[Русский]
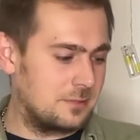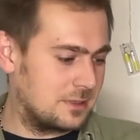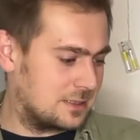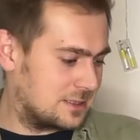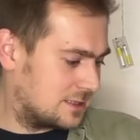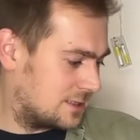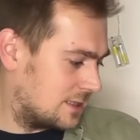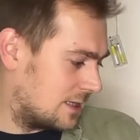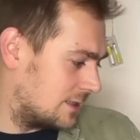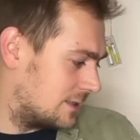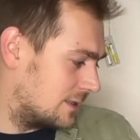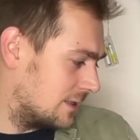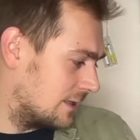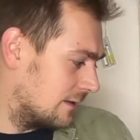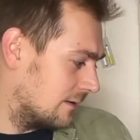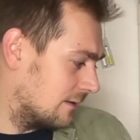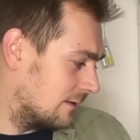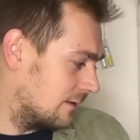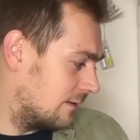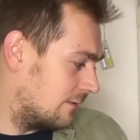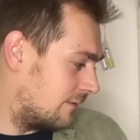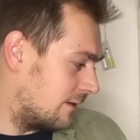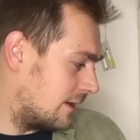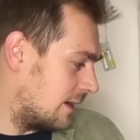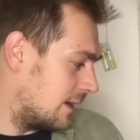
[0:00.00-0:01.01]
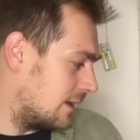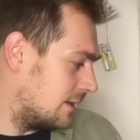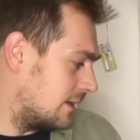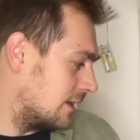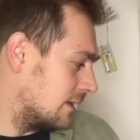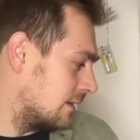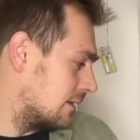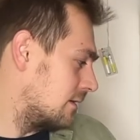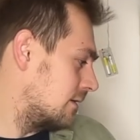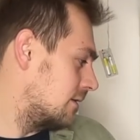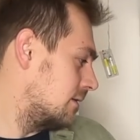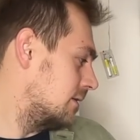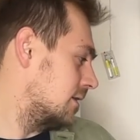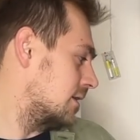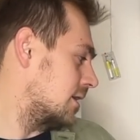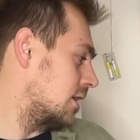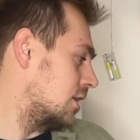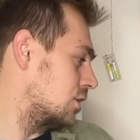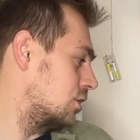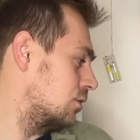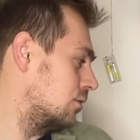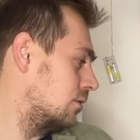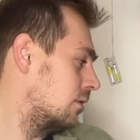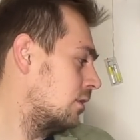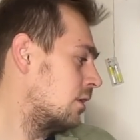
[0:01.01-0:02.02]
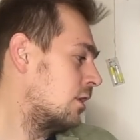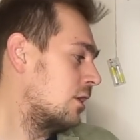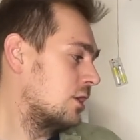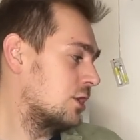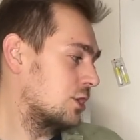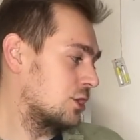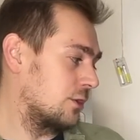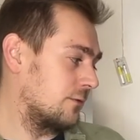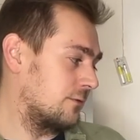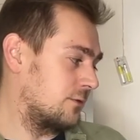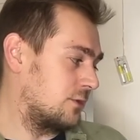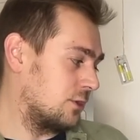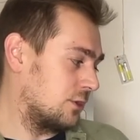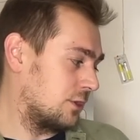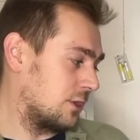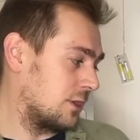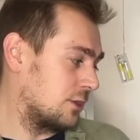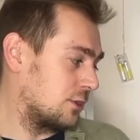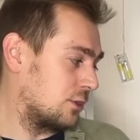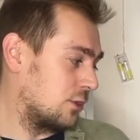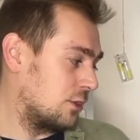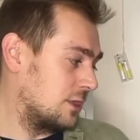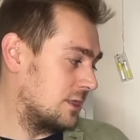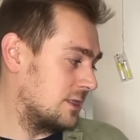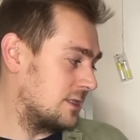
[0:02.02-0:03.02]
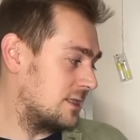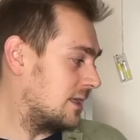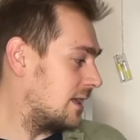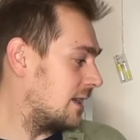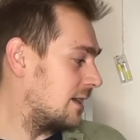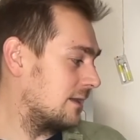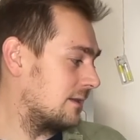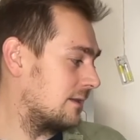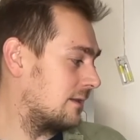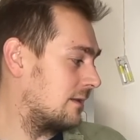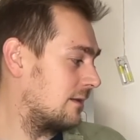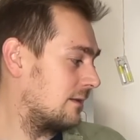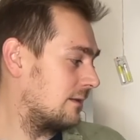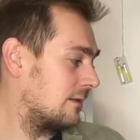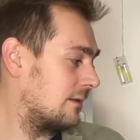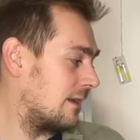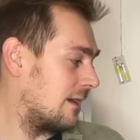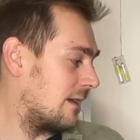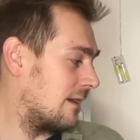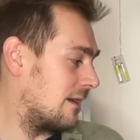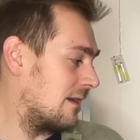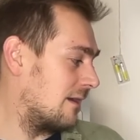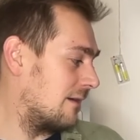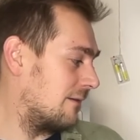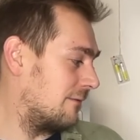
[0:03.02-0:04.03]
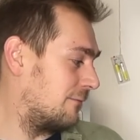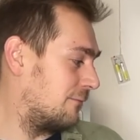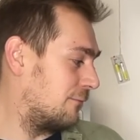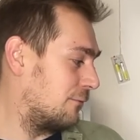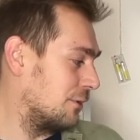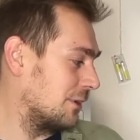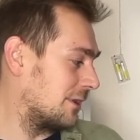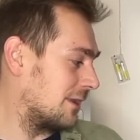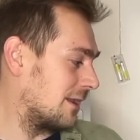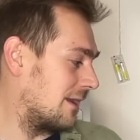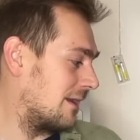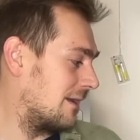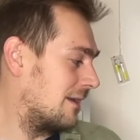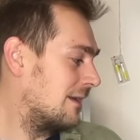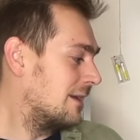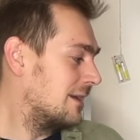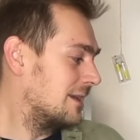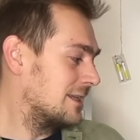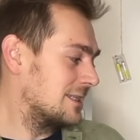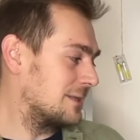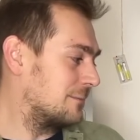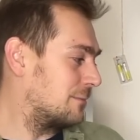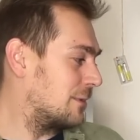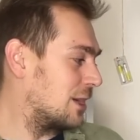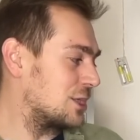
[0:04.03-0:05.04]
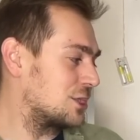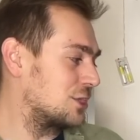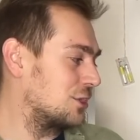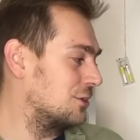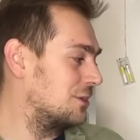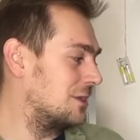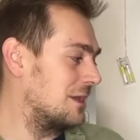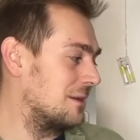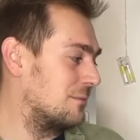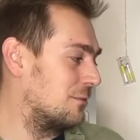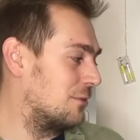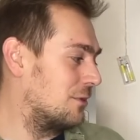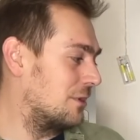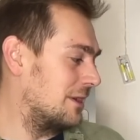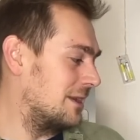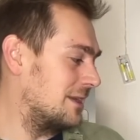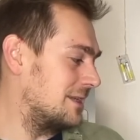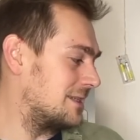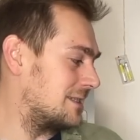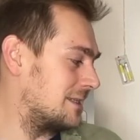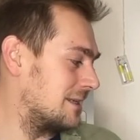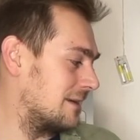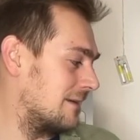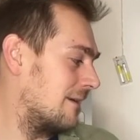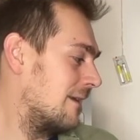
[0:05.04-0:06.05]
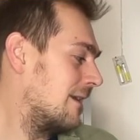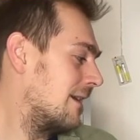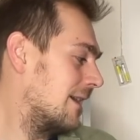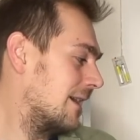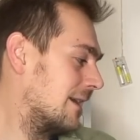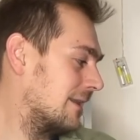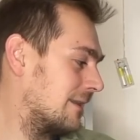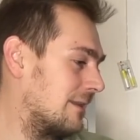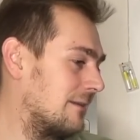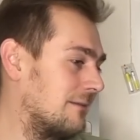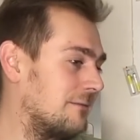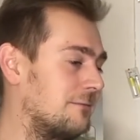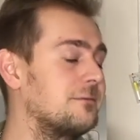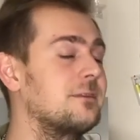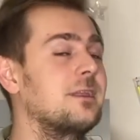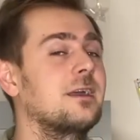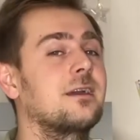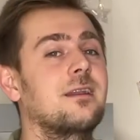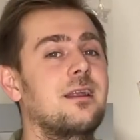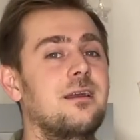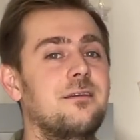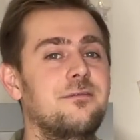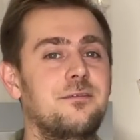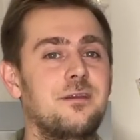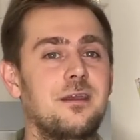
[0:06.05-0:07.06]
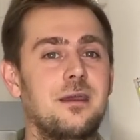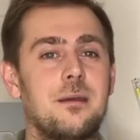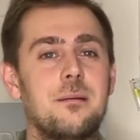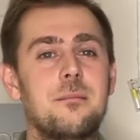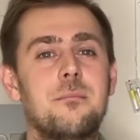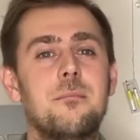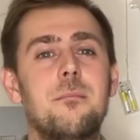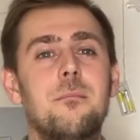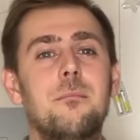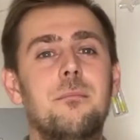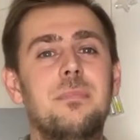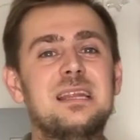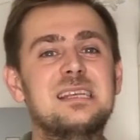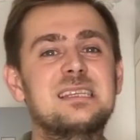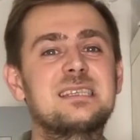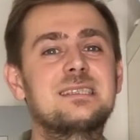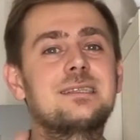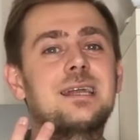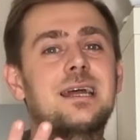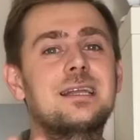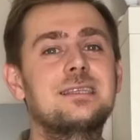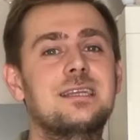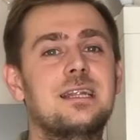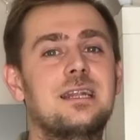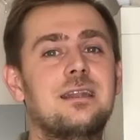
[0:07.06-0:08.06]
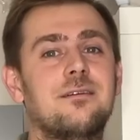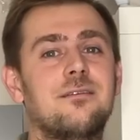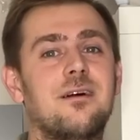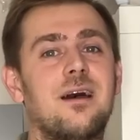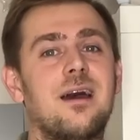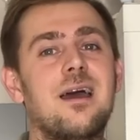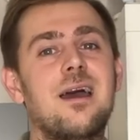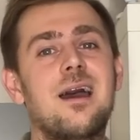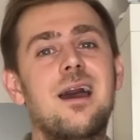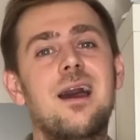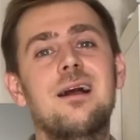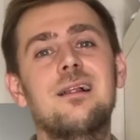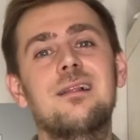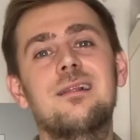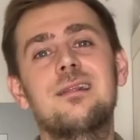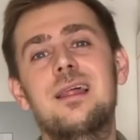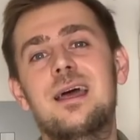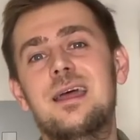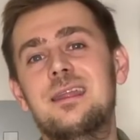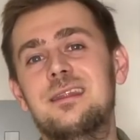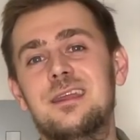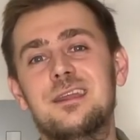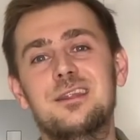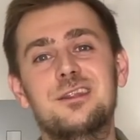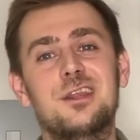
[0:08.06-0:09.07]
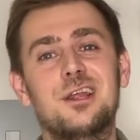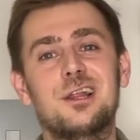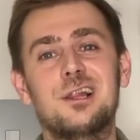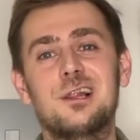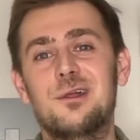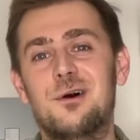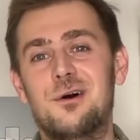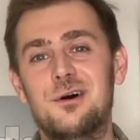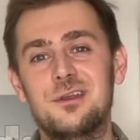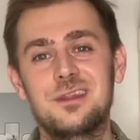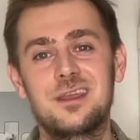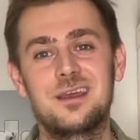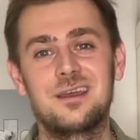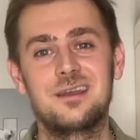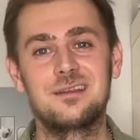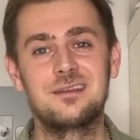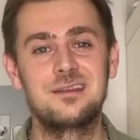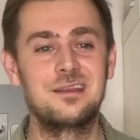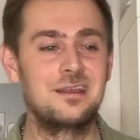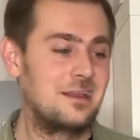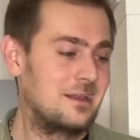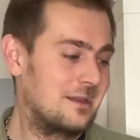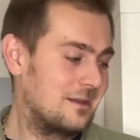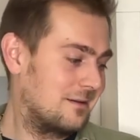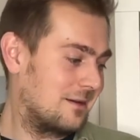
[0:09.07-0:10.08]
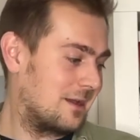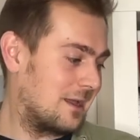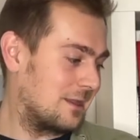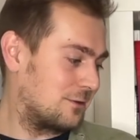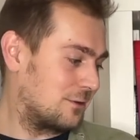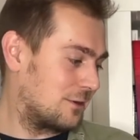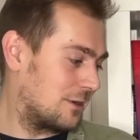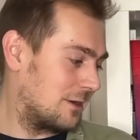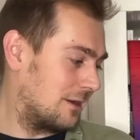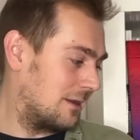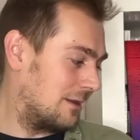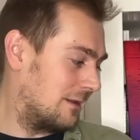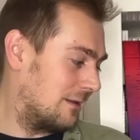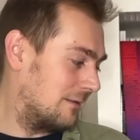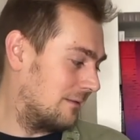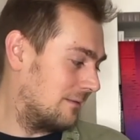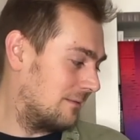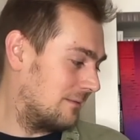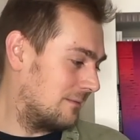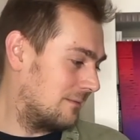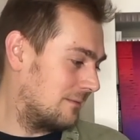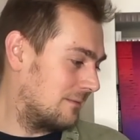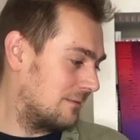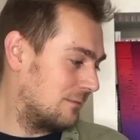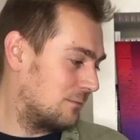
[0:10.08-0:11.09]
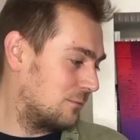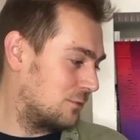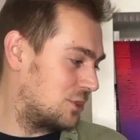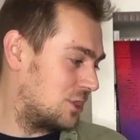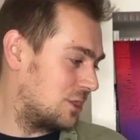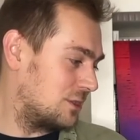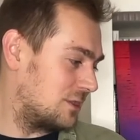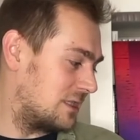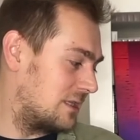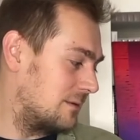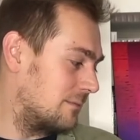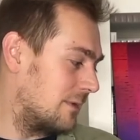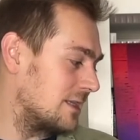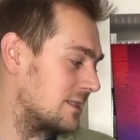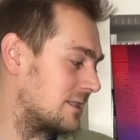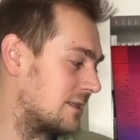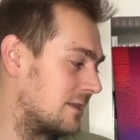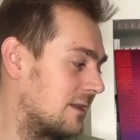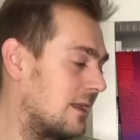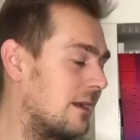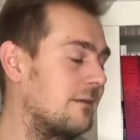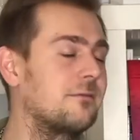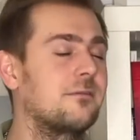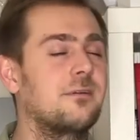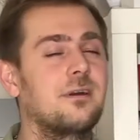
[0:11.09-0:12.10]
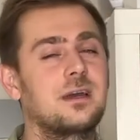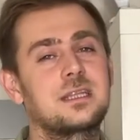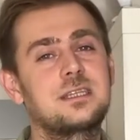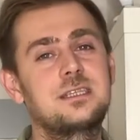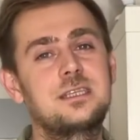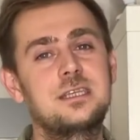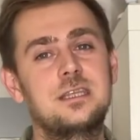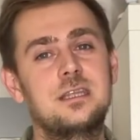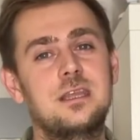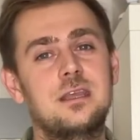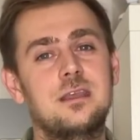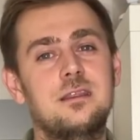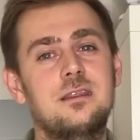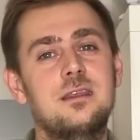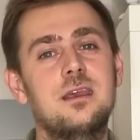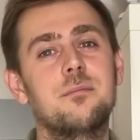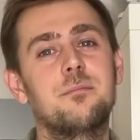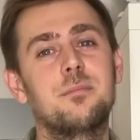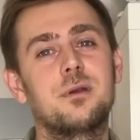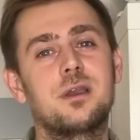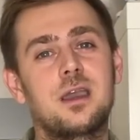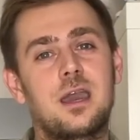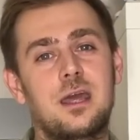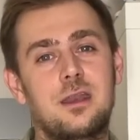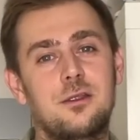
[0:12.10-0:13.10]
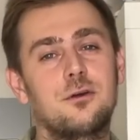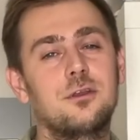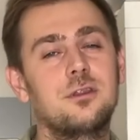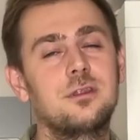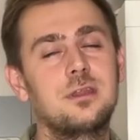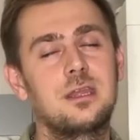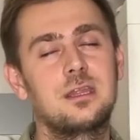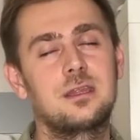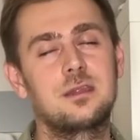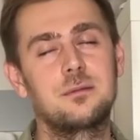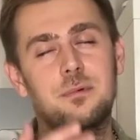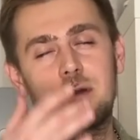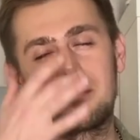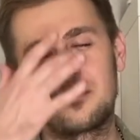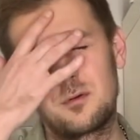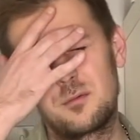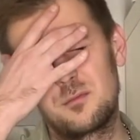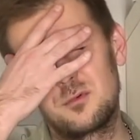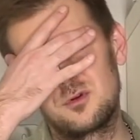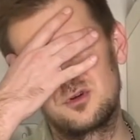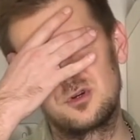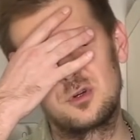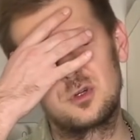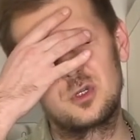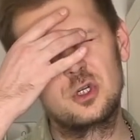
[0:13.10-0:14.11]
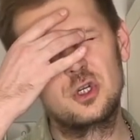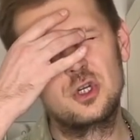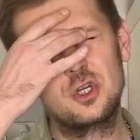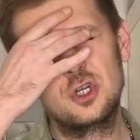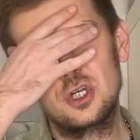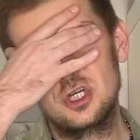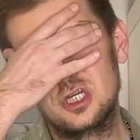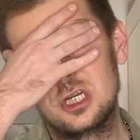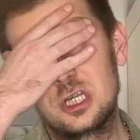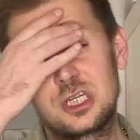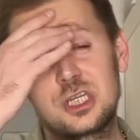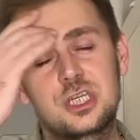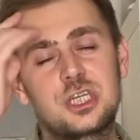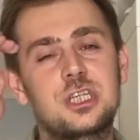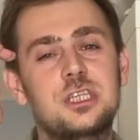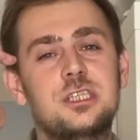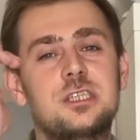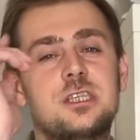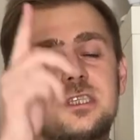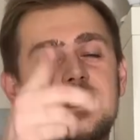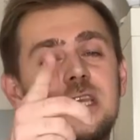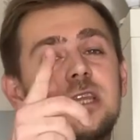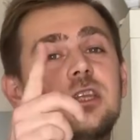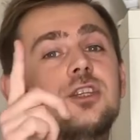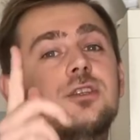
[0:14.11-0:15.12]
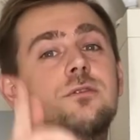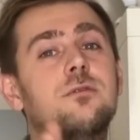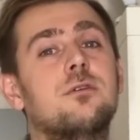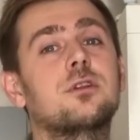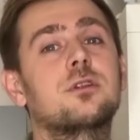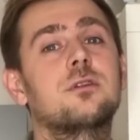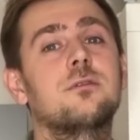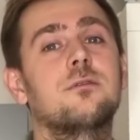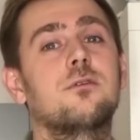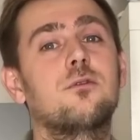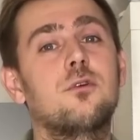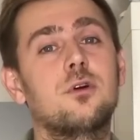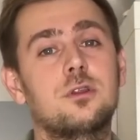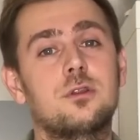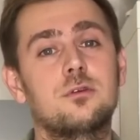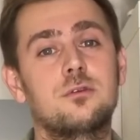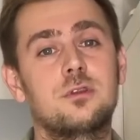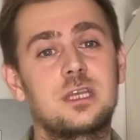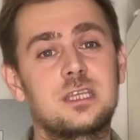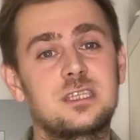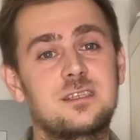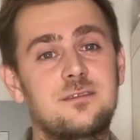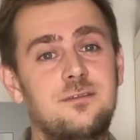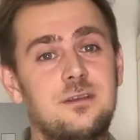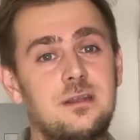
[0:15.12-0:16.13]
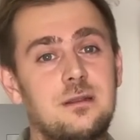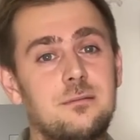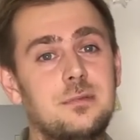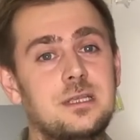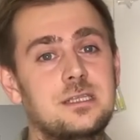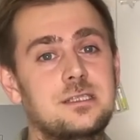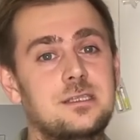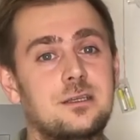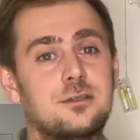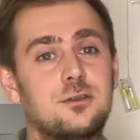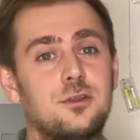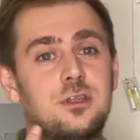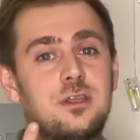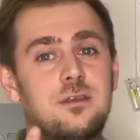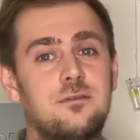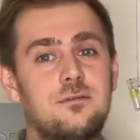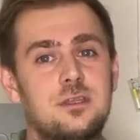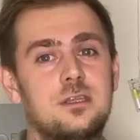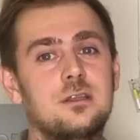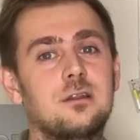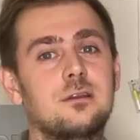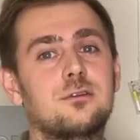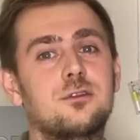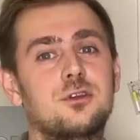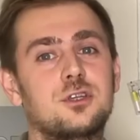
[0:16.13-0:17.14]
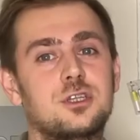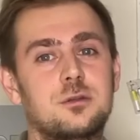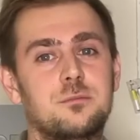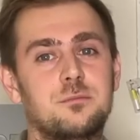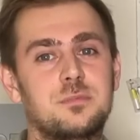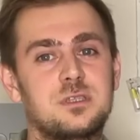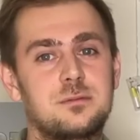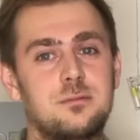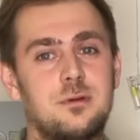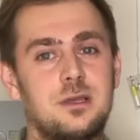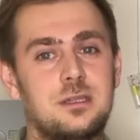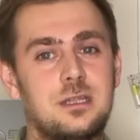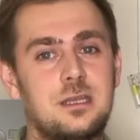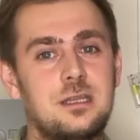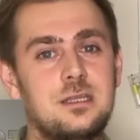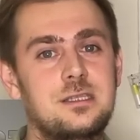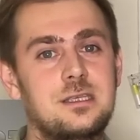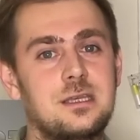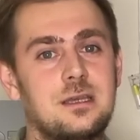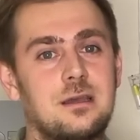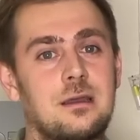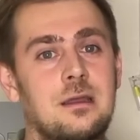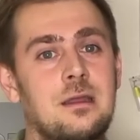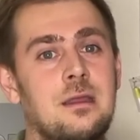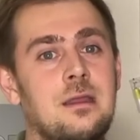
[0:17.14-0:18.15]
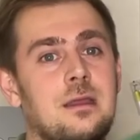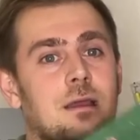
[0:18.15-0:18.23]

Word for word: Кстати говоря, нет, скажу, что все-таки, кто не знает, на фото изображен не Морриси, это фотография блистательного Аллена Делона, который снимался, да, в картине «Непокоренный». Это, по-моему, 64 -го года у нас фильм. Если кто не видел, тоже посмотрите.